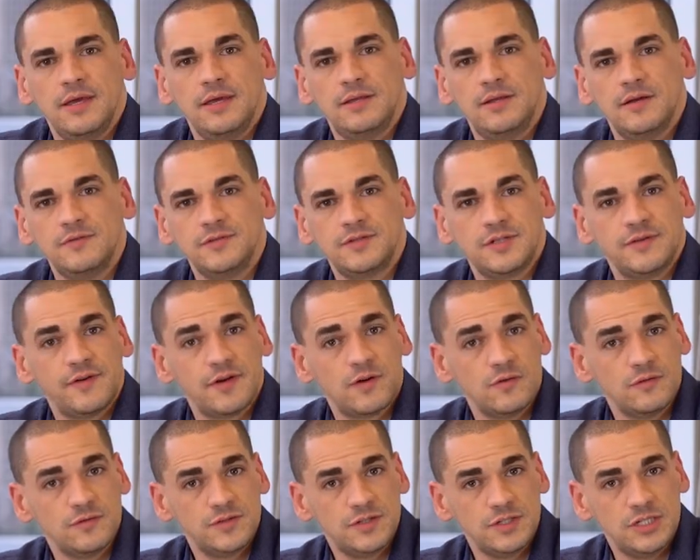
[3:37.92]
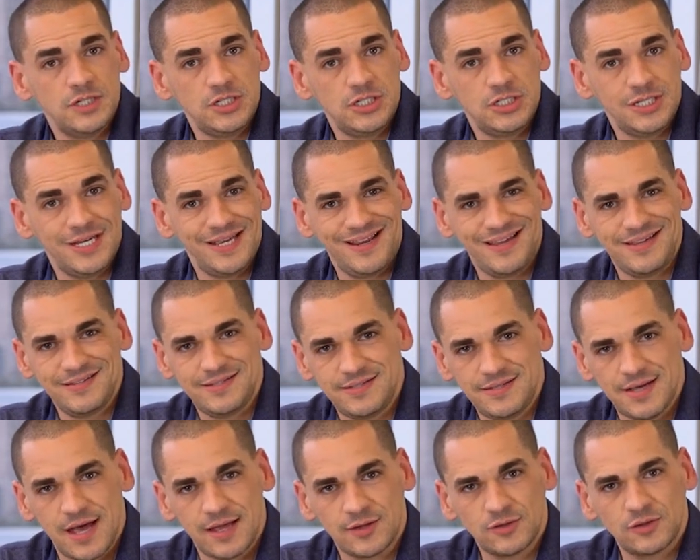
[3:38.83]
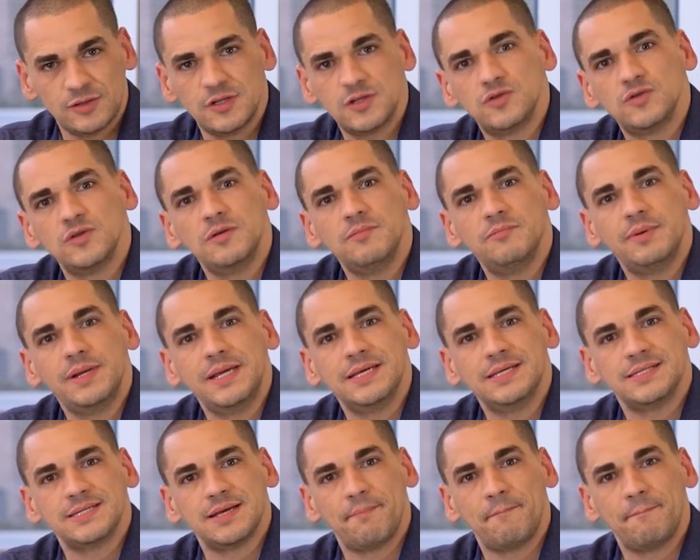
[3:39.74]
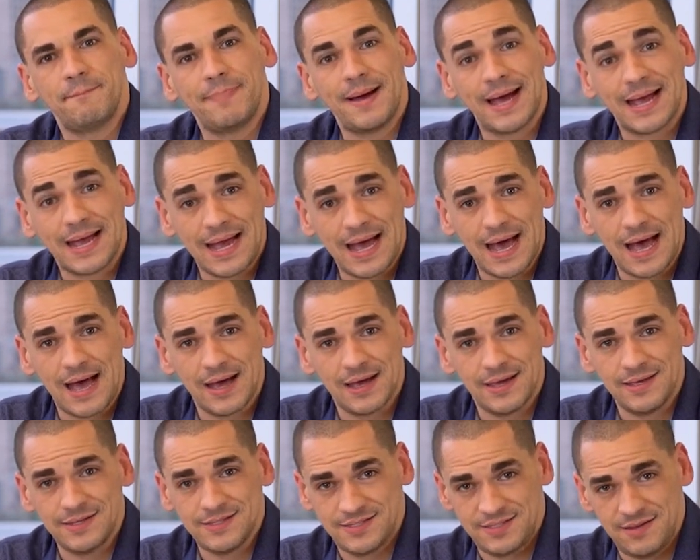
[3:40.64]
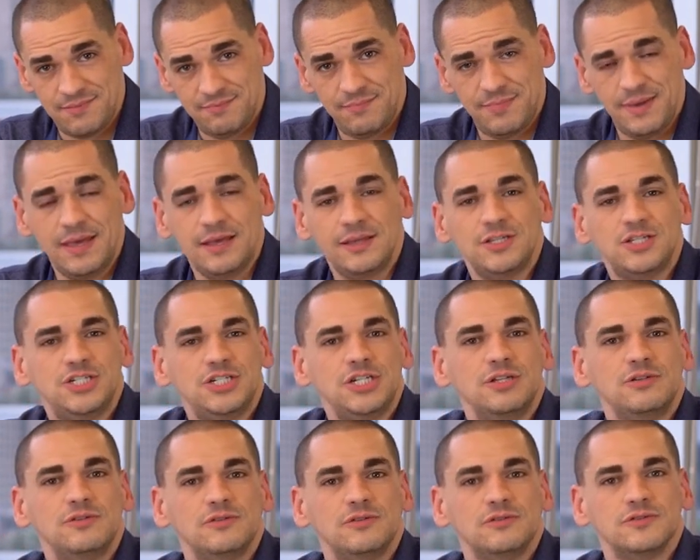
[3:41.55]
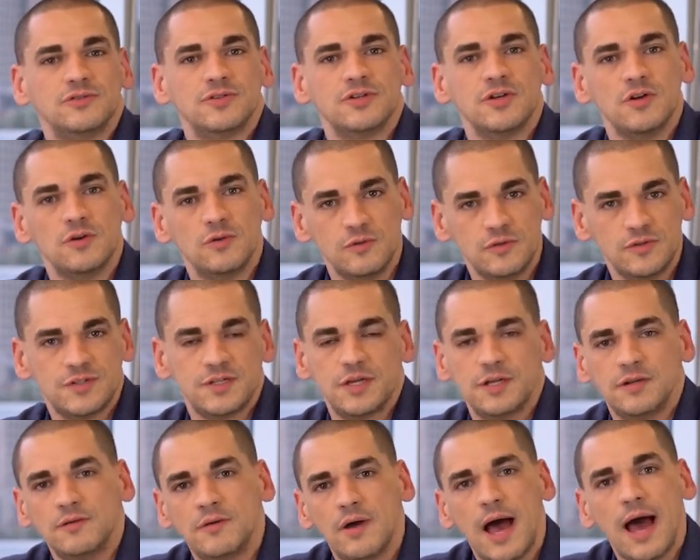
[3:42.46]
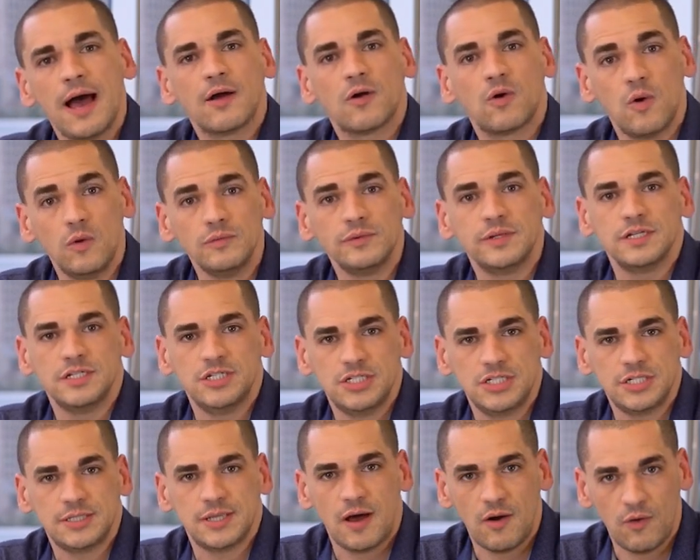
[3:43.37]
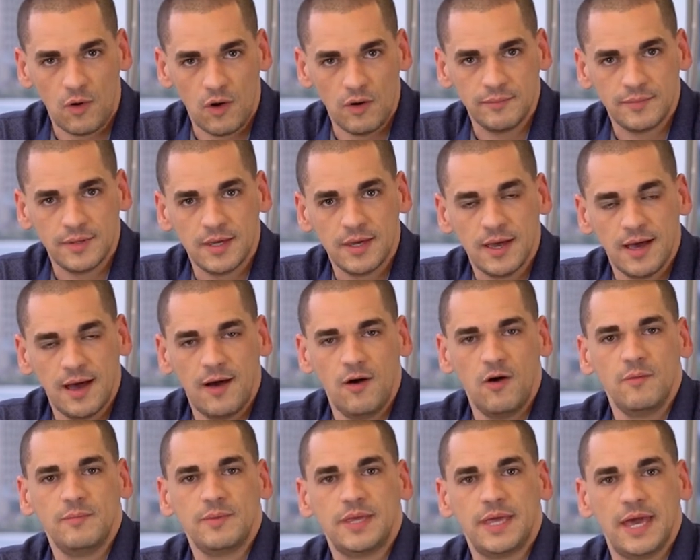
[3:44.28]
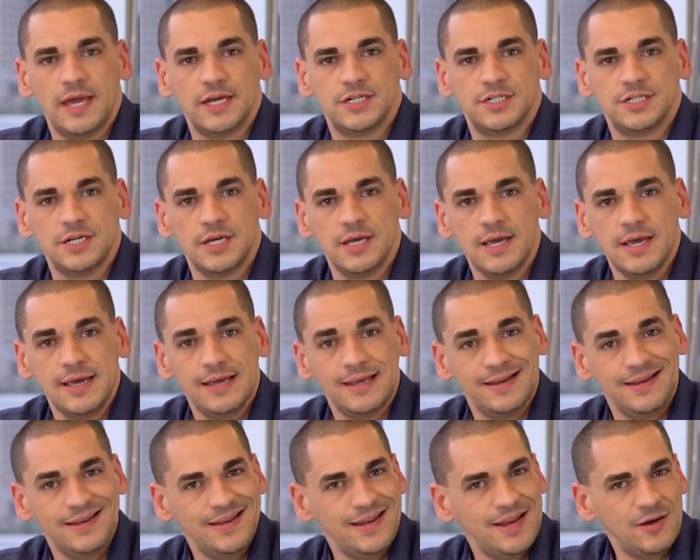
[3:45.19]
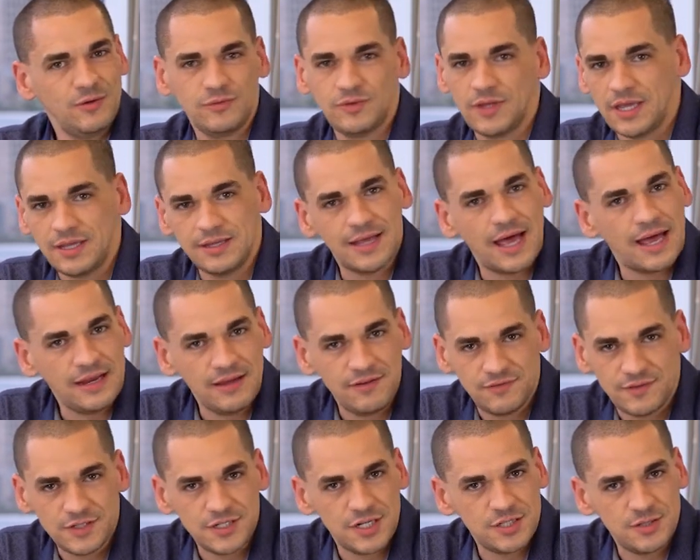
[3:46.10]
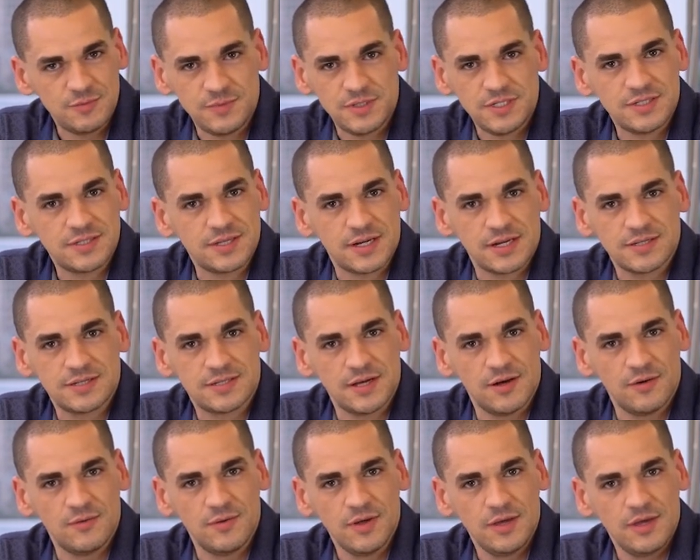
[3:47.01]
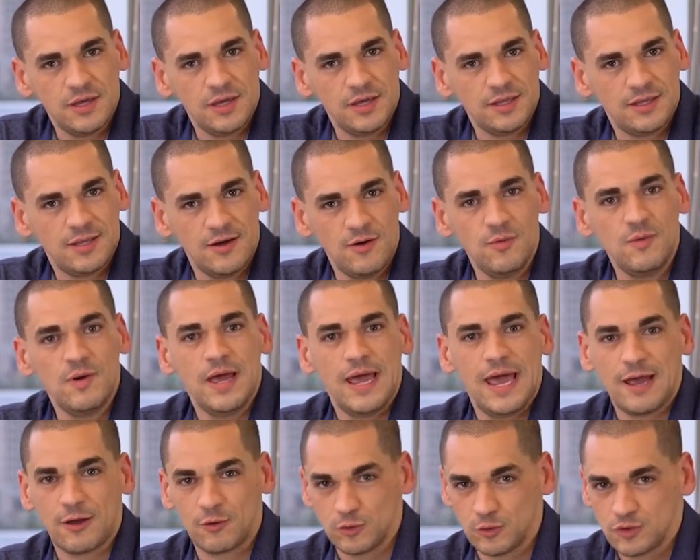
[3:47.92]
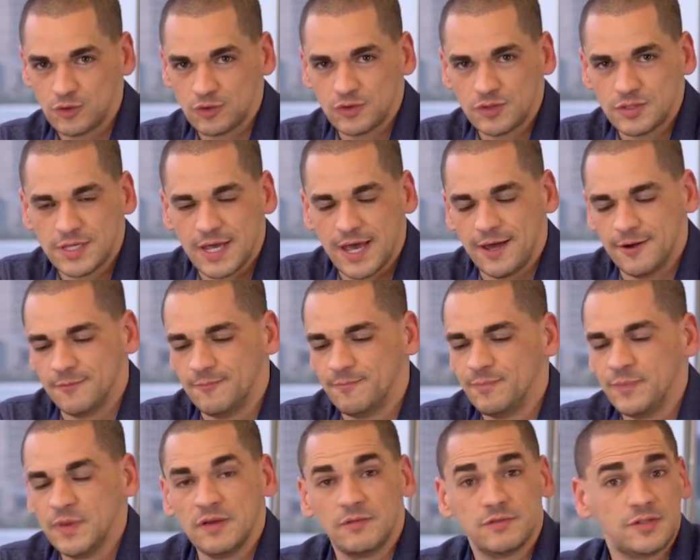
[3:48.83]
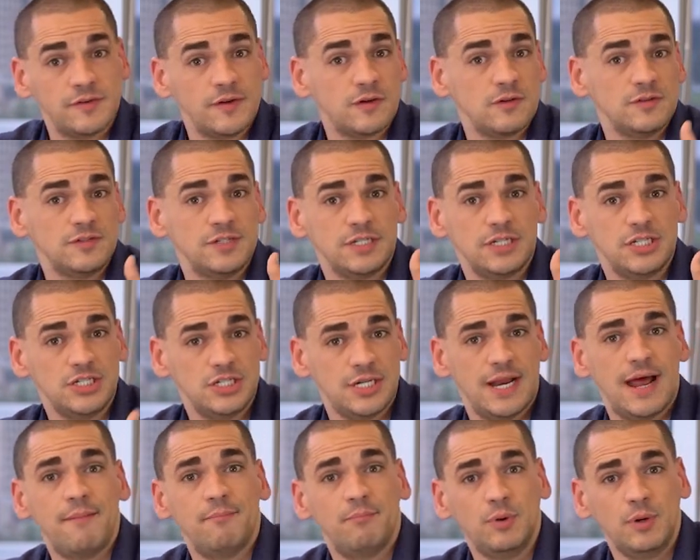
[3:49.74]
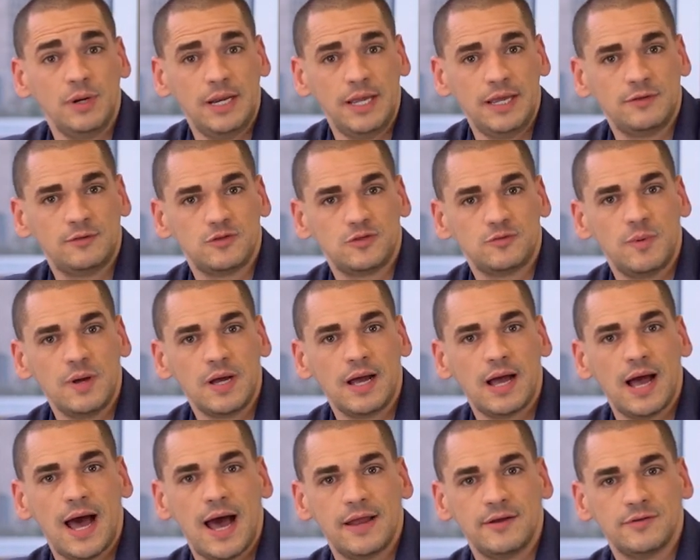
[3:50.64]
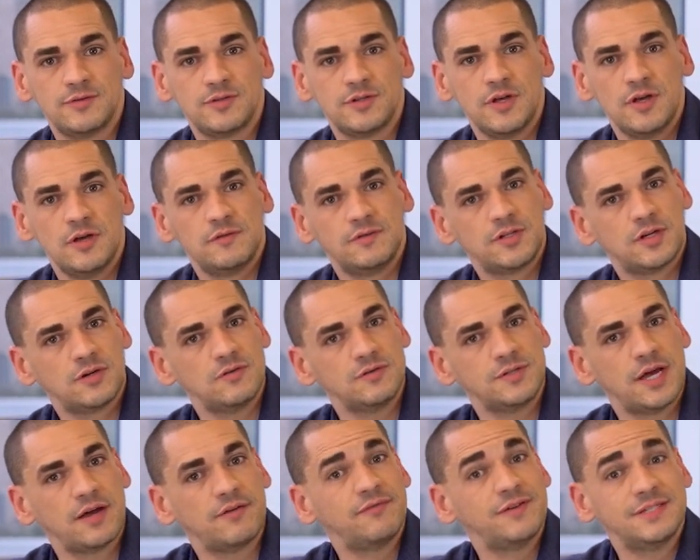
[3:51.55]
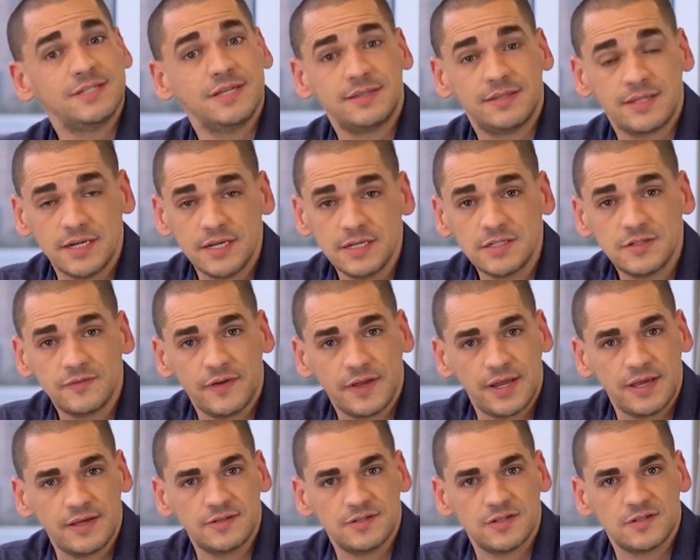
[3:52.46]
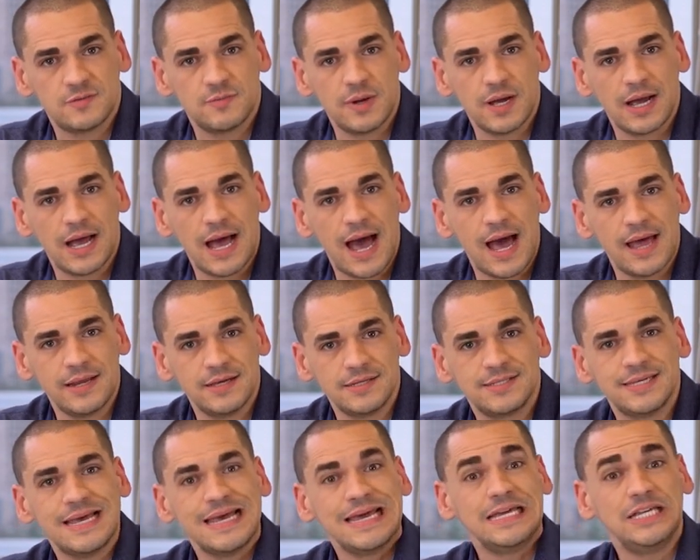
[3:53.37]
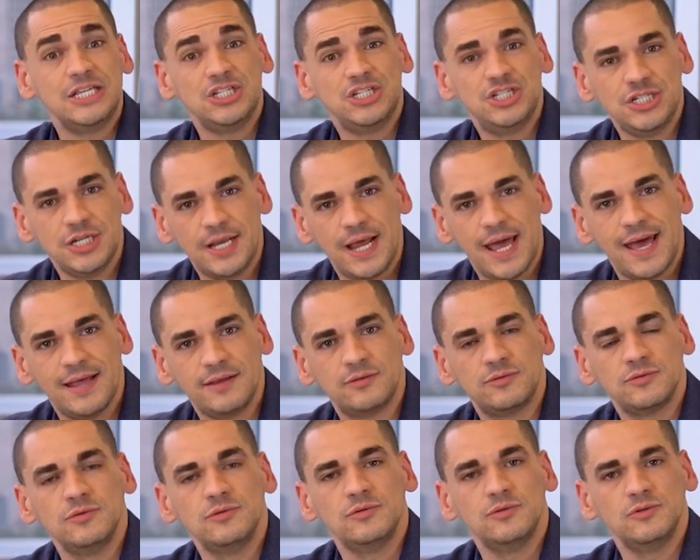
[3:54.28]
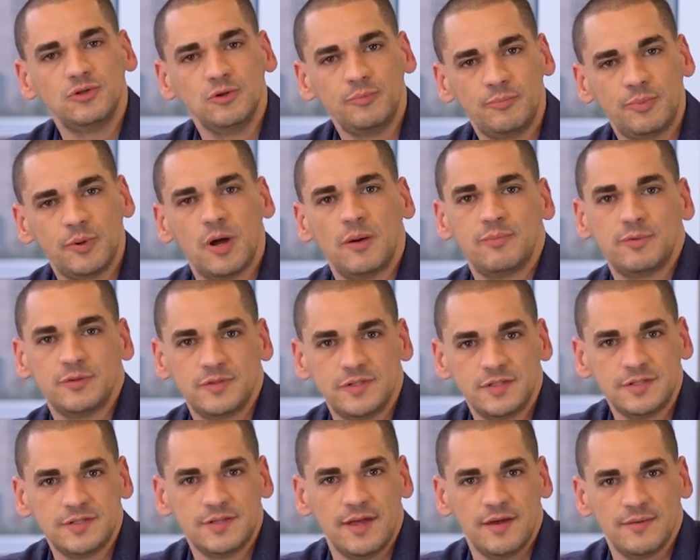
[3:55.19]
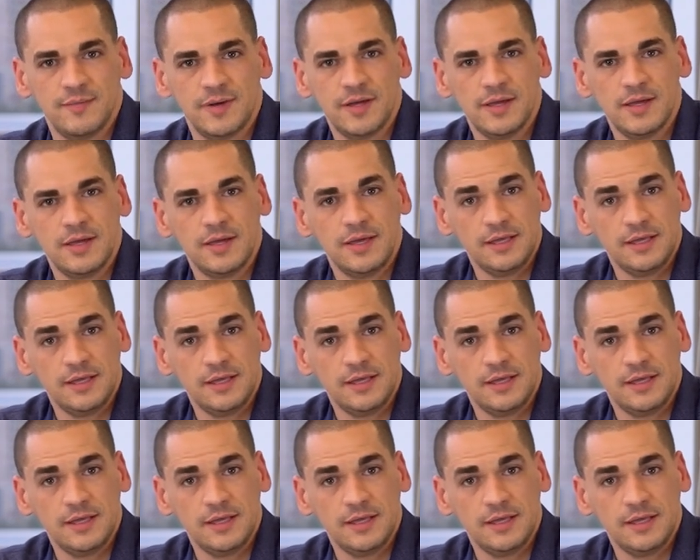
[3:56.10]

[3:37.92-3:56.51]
Então você vai conseguir gerenciar toda a sua empresa, pagar, receber títulos usando a conta digital OMI, a OMI Cash não tem tarifa de administração, então é custo zero. Você vai conseguir gerar boletos bancários, você consegue fazer transferências bancárias direto do próprio sistema.